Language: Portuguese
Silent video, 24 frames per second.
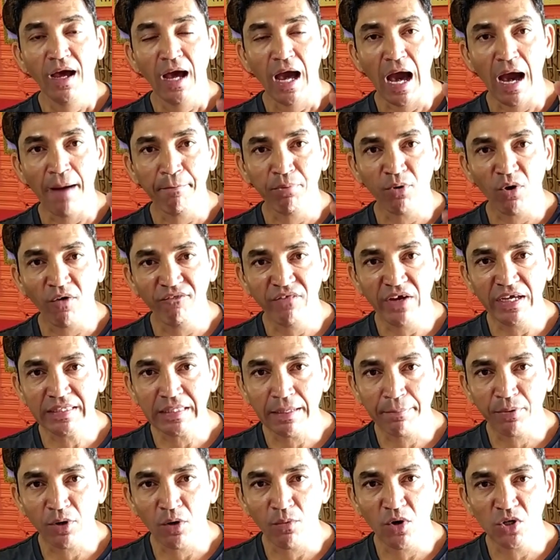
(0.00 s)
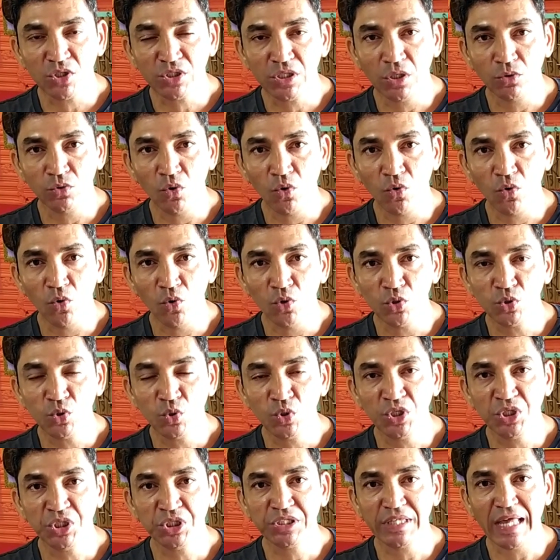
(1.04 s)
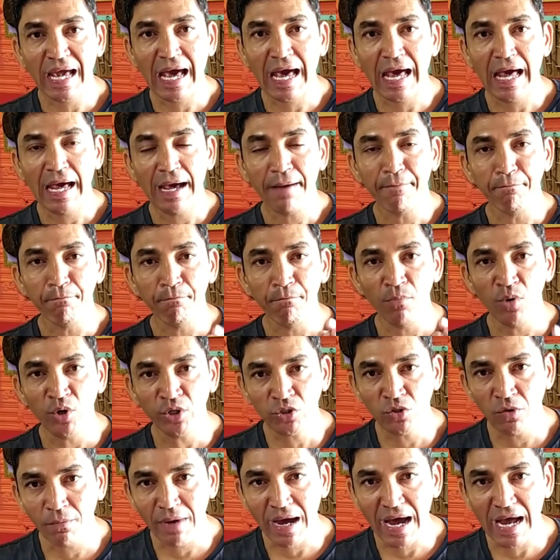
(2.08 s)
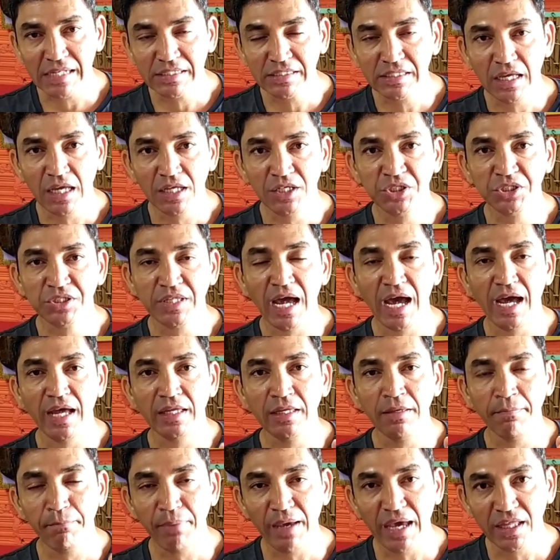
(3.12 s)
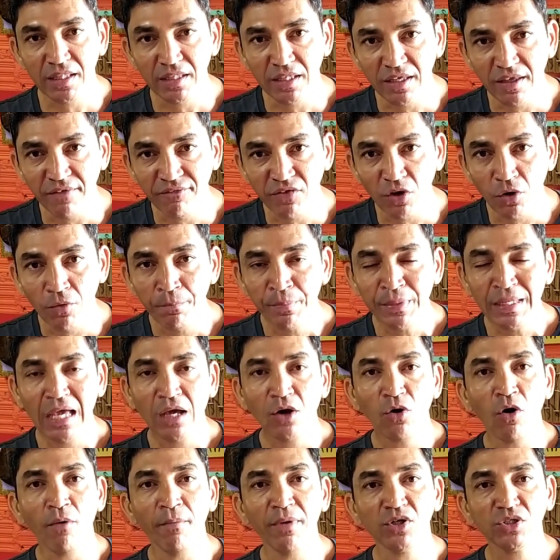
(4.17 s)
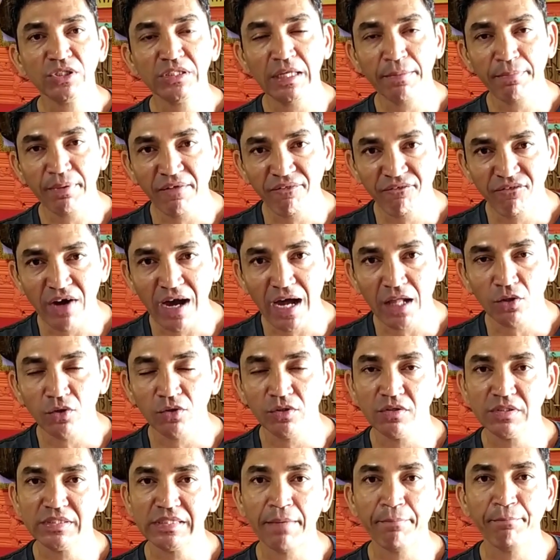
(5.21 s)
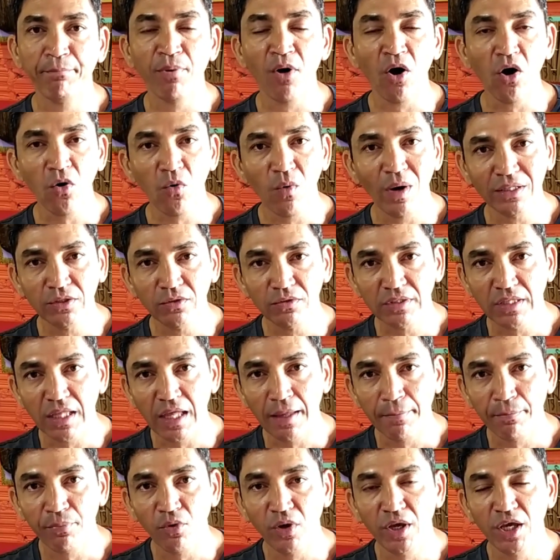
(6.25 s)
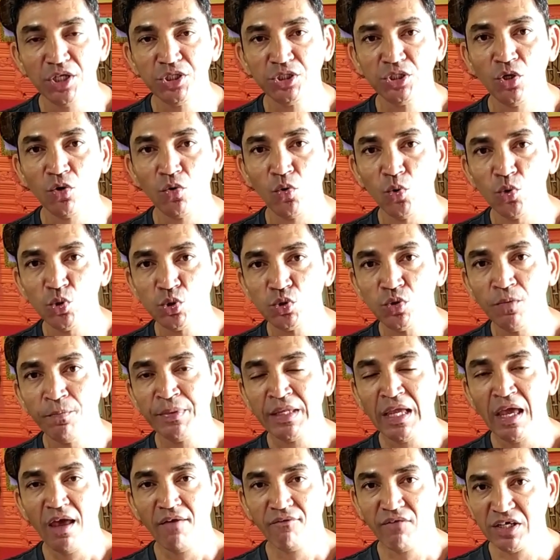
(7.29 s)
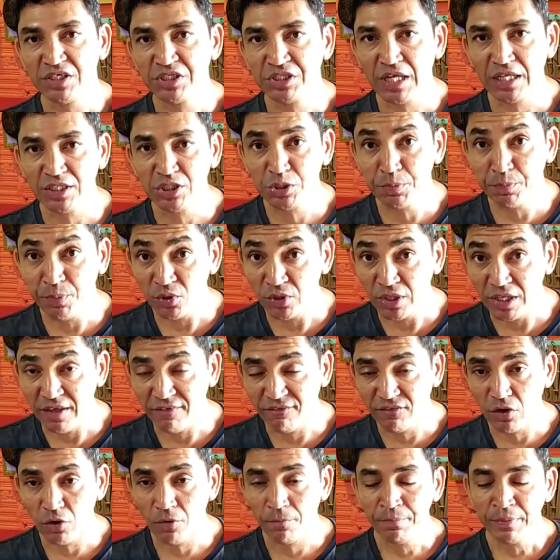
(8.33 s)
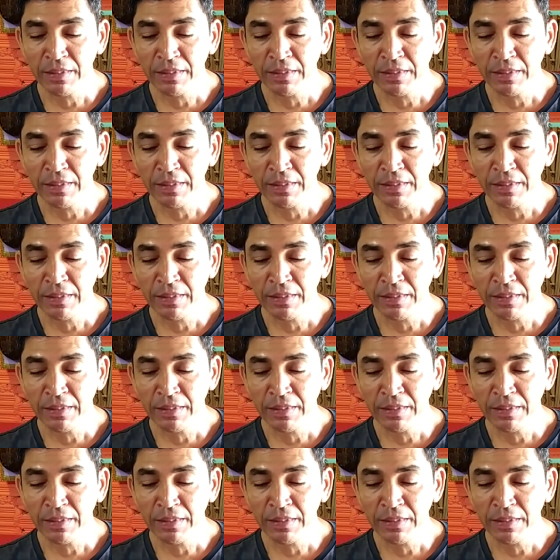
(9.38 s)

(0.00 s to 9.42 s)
Aproveita a promoção do curso que está muito massa, está imperdível. Como eu sempre falo, eu não sei por quanto tempo este curso vai estar disponível.